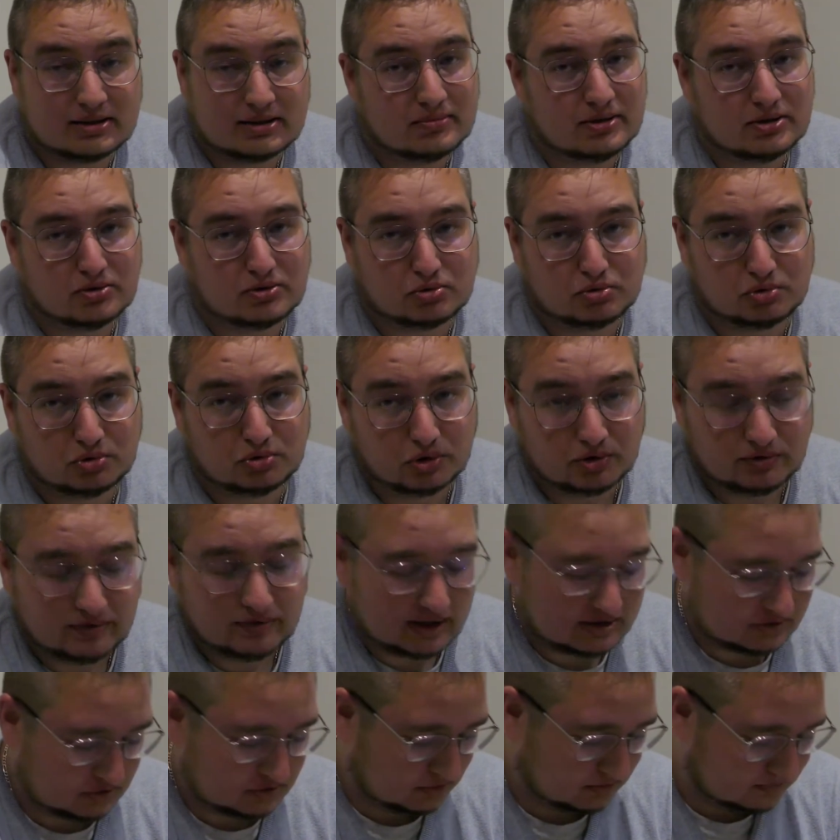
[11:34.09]
mais sous d'autres
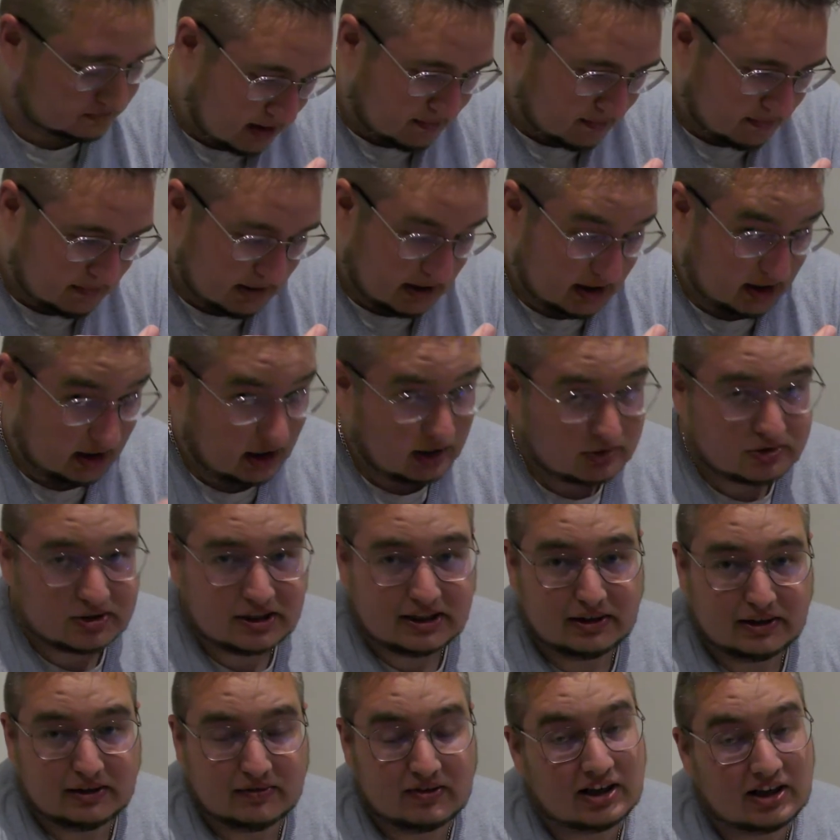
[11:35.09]
versions. Mais là, ce
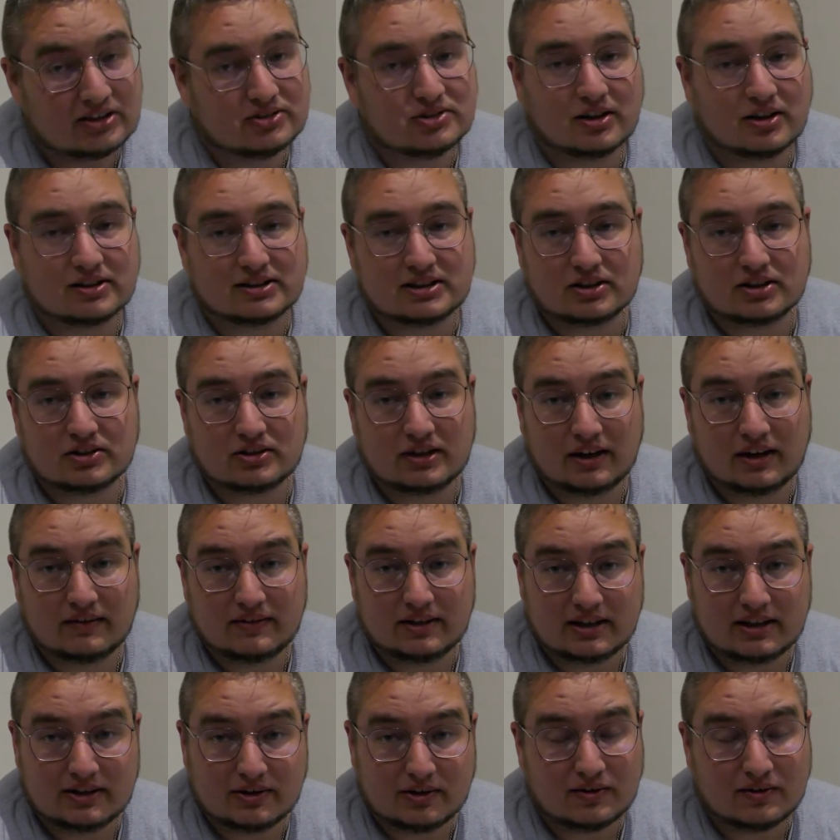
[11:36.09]
qui va ressortir de la
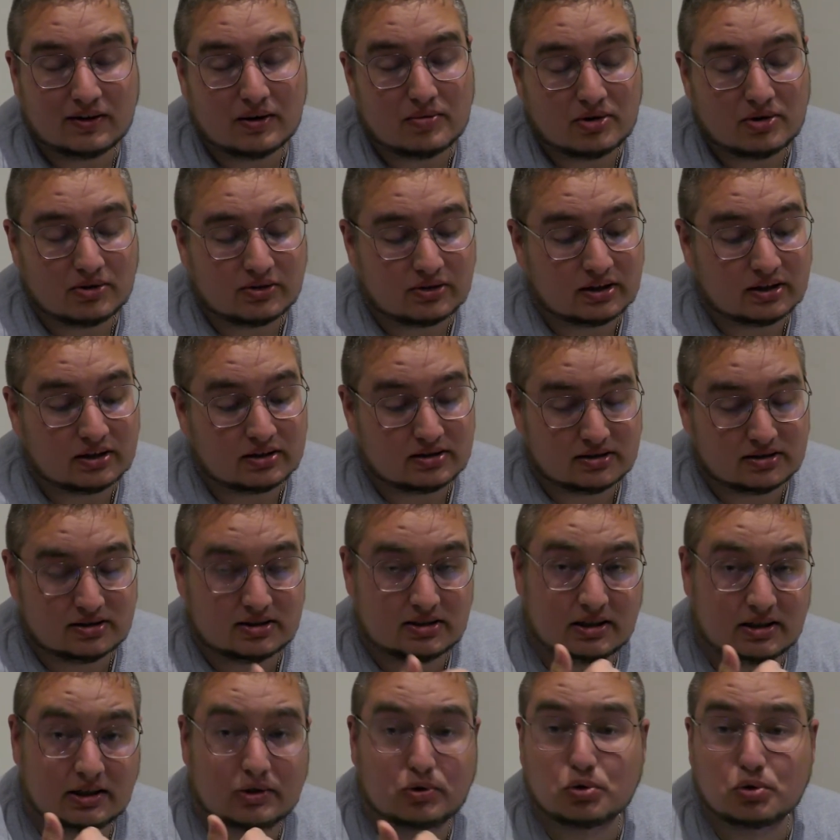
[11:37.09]
vidéo, vraiment, c'est que
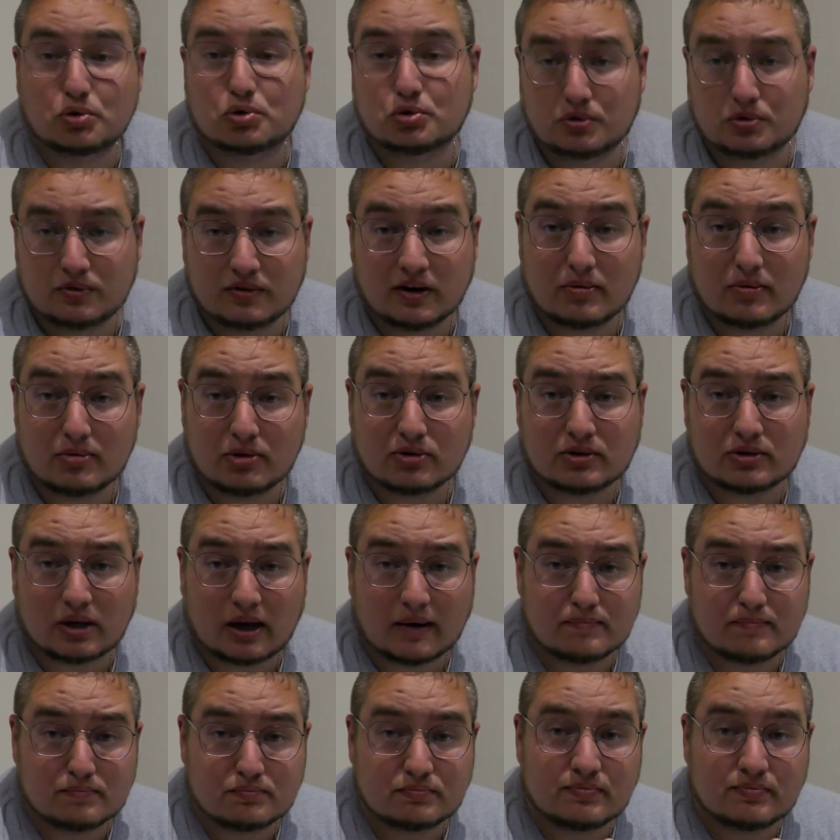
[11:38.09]
c'est goûtu. Vraiment,
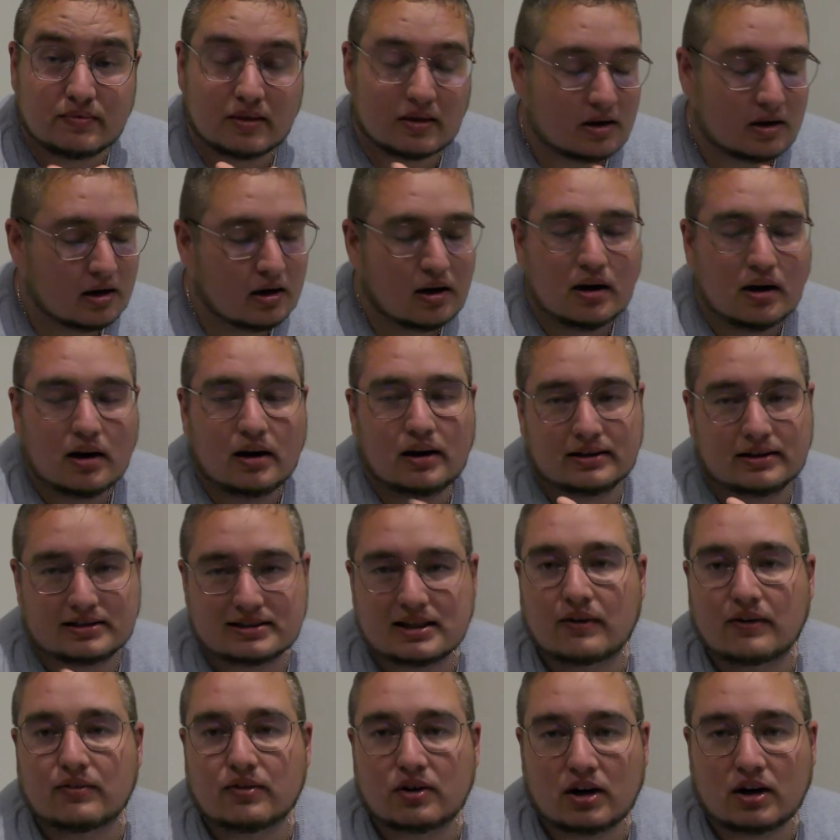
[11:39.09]
les
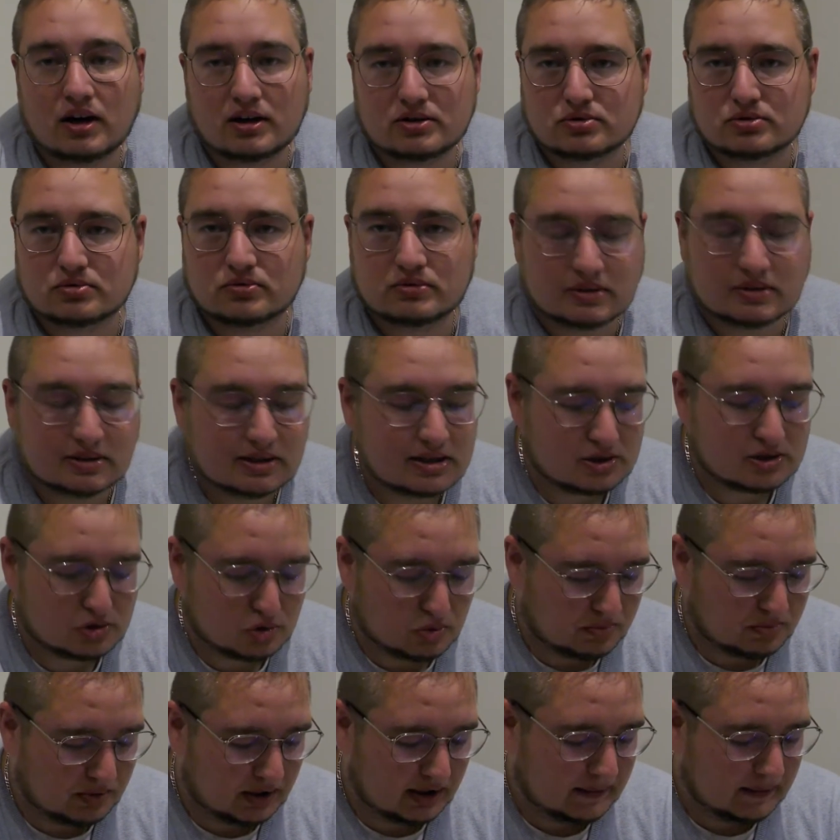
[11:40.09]
saveurs, elles sont
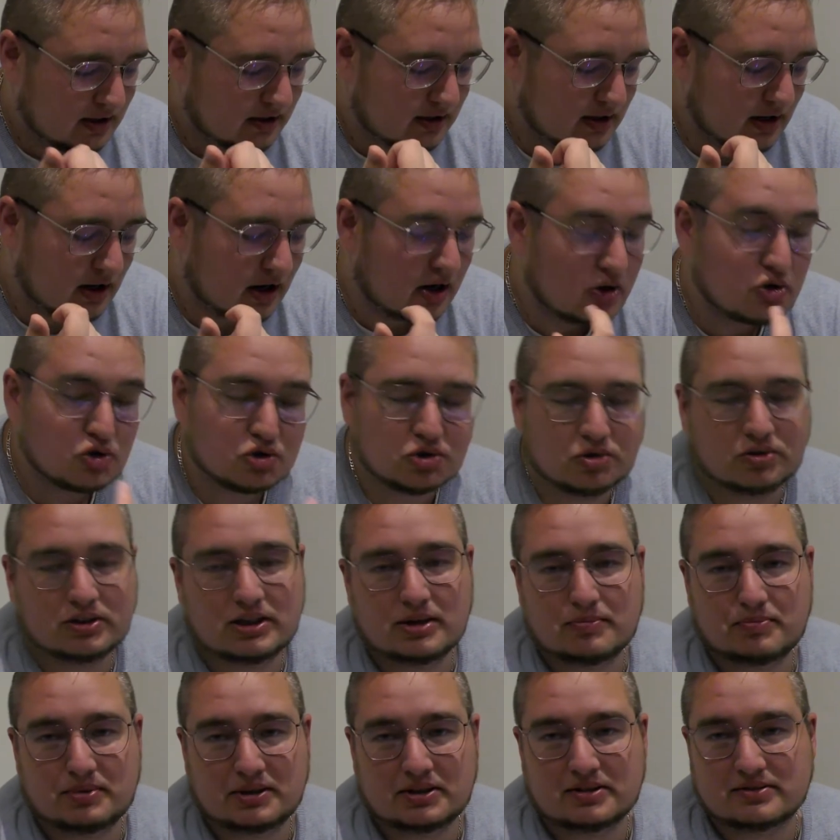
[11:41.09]
décuplées. Il y a un jeu
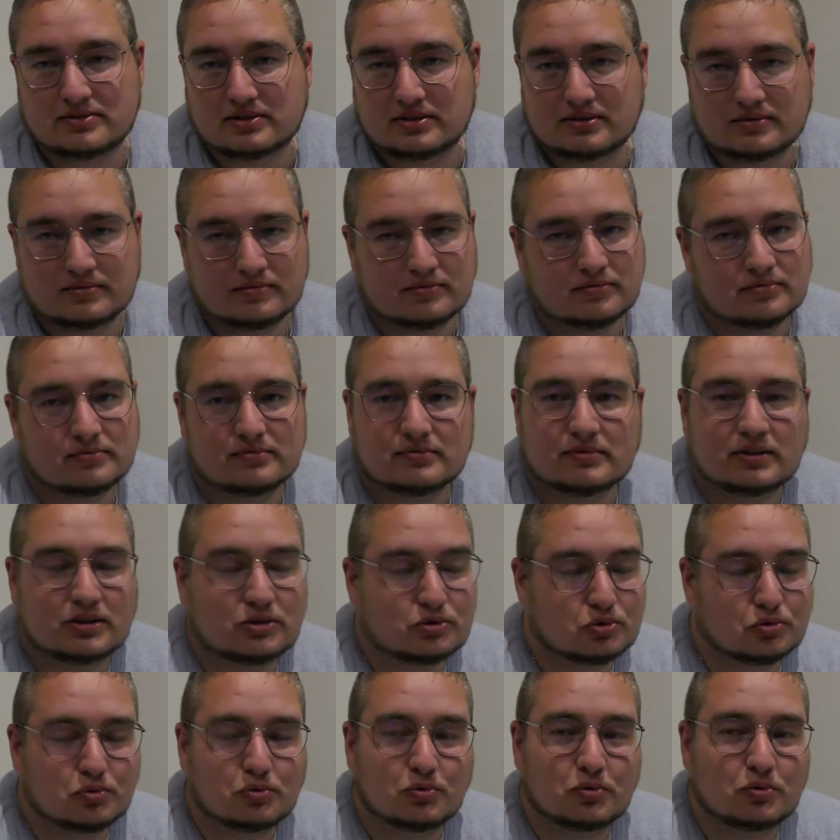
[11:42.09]
d'épices. qui
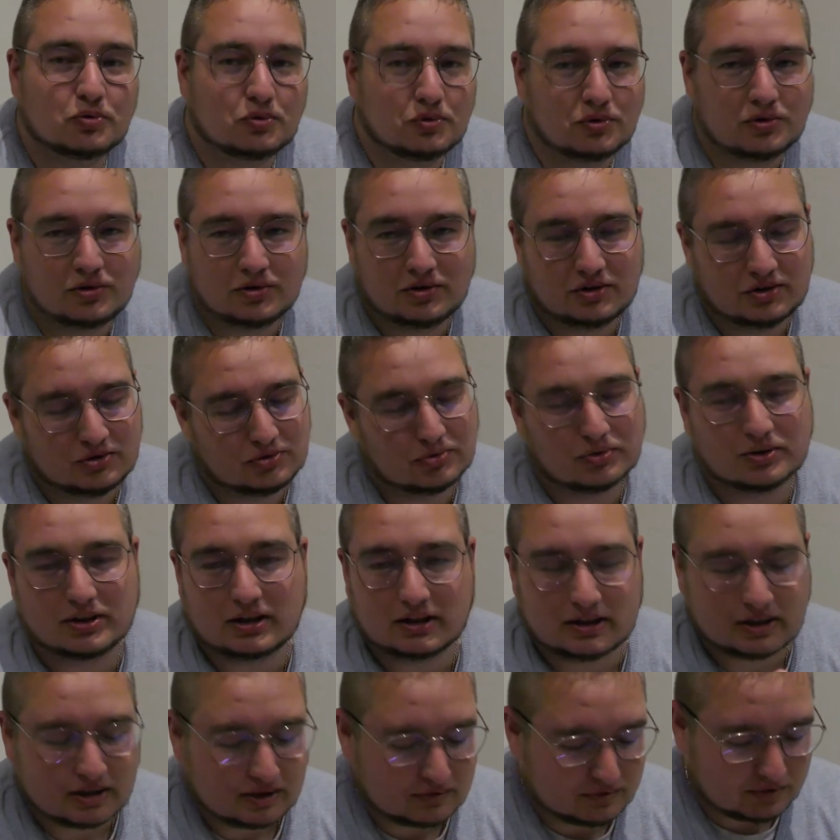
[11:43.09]
sont, sont très
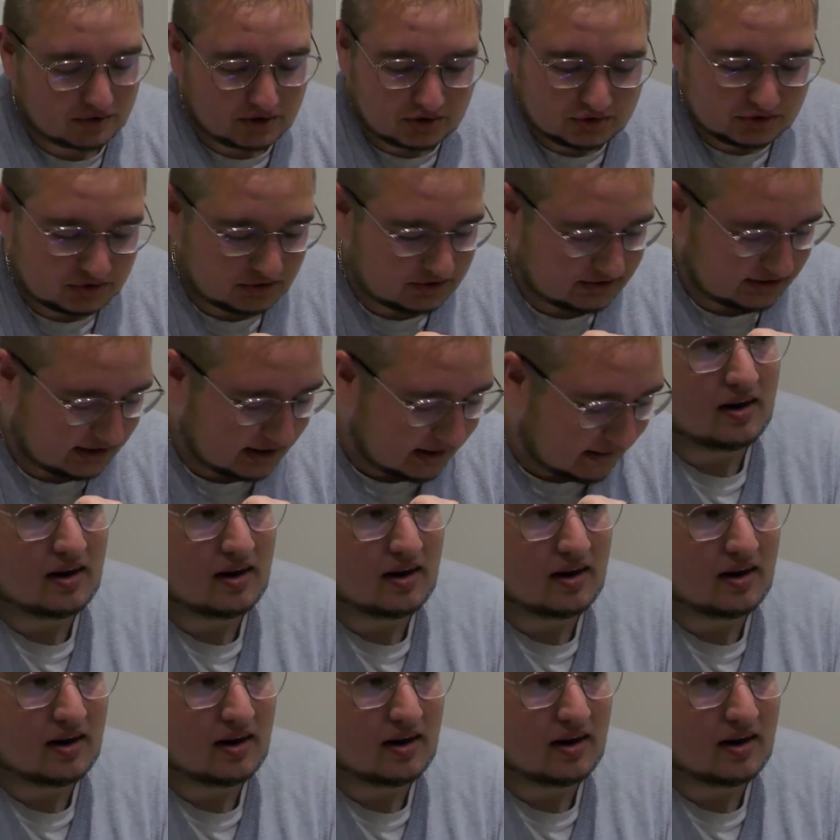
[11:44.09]
très forts sur ça.